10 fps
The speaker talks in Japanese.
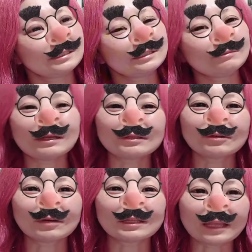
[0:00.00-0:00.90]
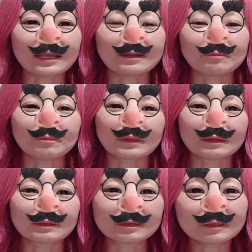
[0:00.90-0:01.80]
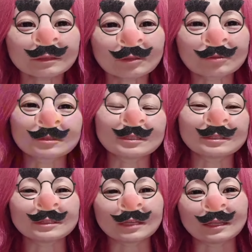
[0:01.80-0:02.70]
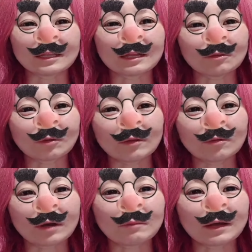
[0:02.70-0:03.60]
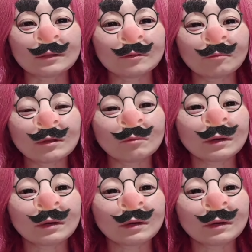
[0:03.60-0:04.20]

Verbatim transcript: イベント終わって、ずーっと作り続けて、なんとか横浜ハンドメイド